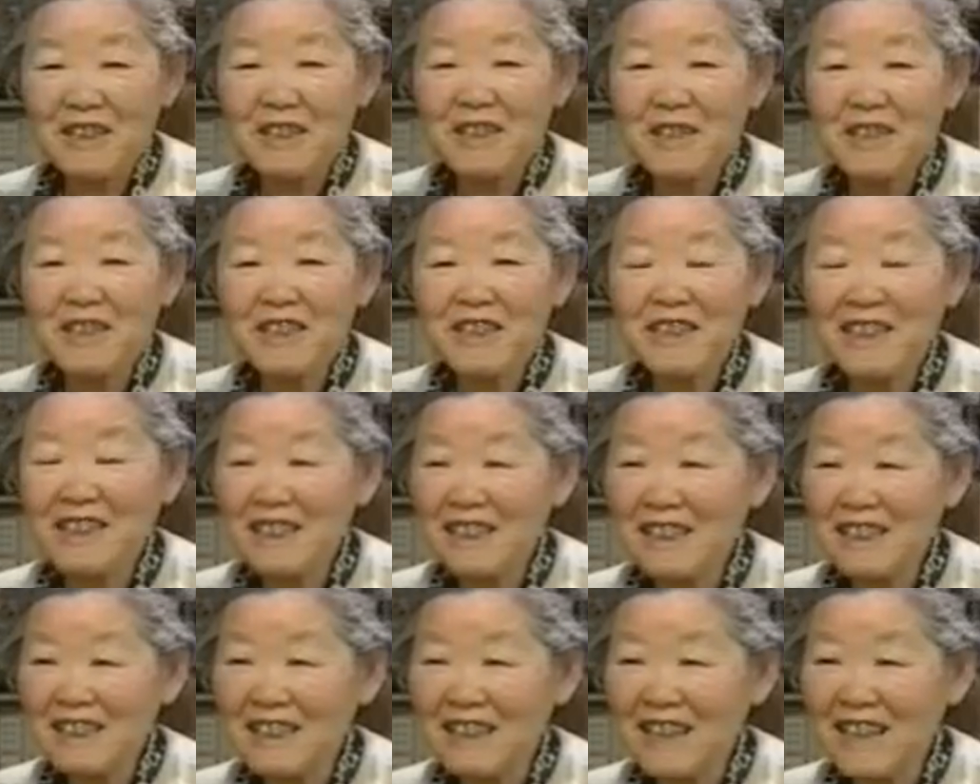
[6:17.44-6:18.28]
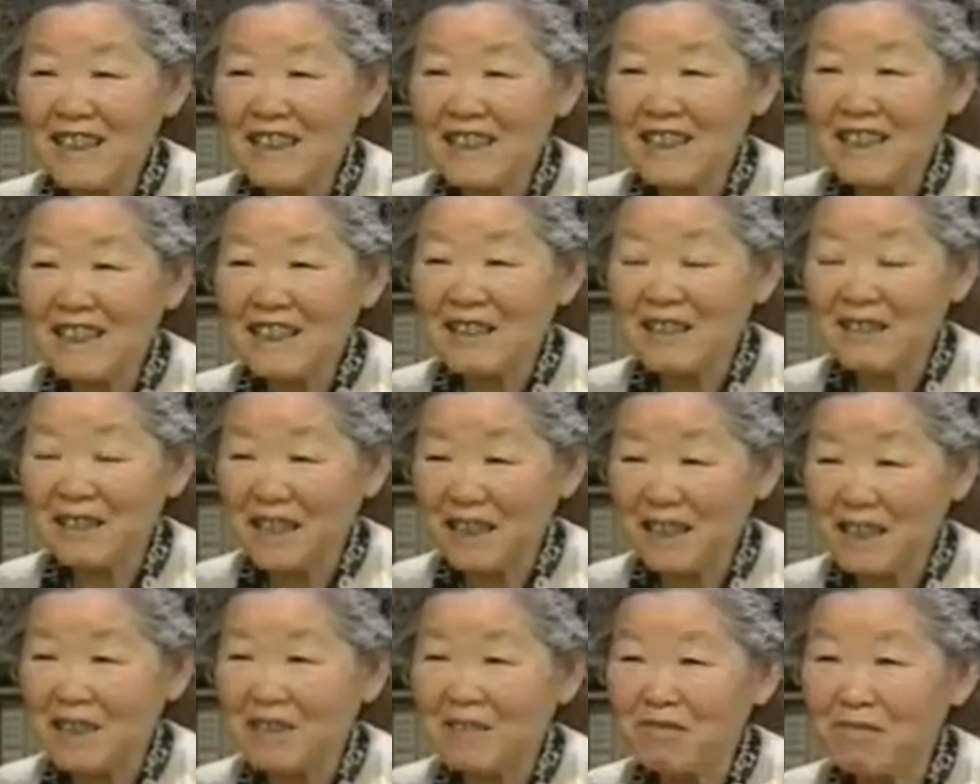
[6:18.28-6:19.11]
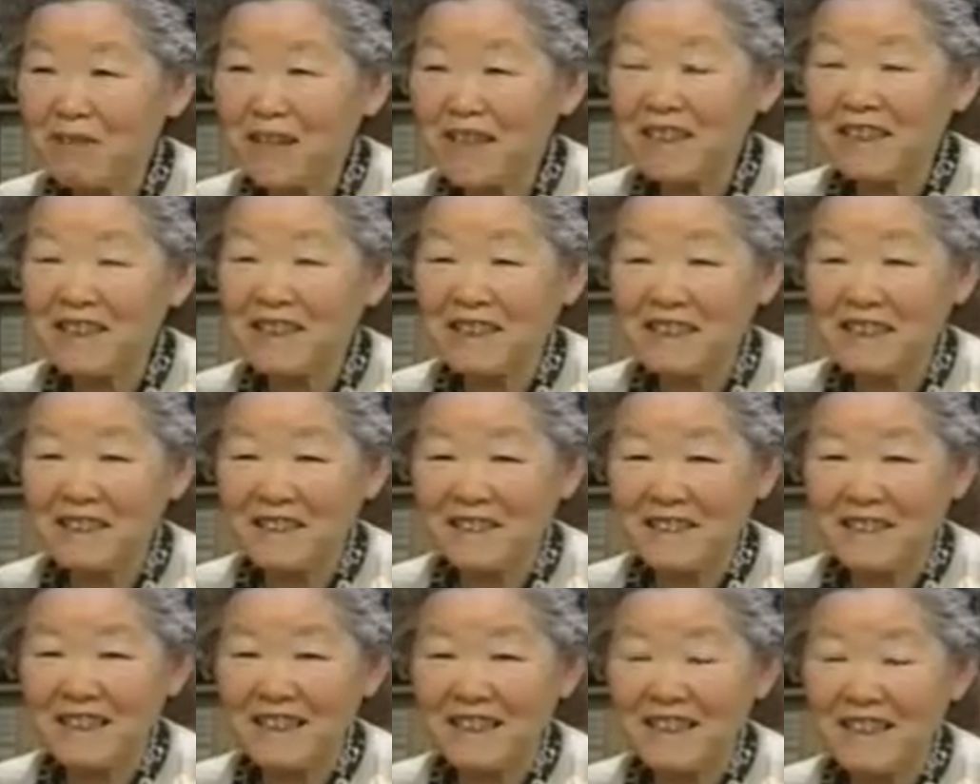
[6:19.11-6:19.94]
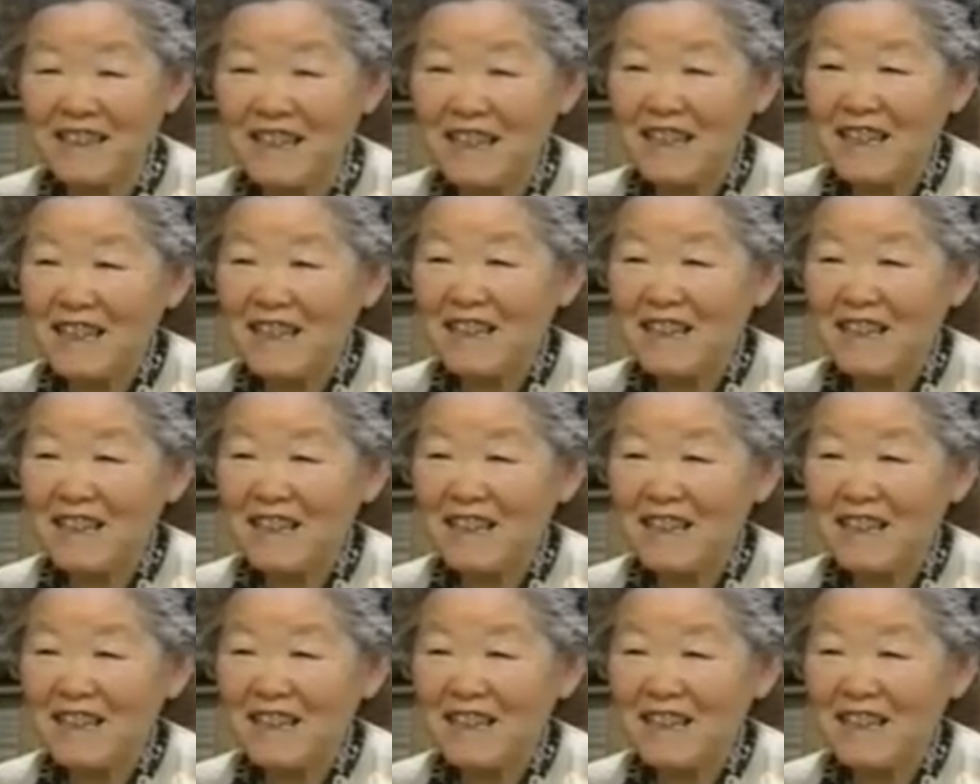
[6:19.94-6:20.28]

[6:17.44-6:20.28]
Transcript: 個人的体験を語る前にですね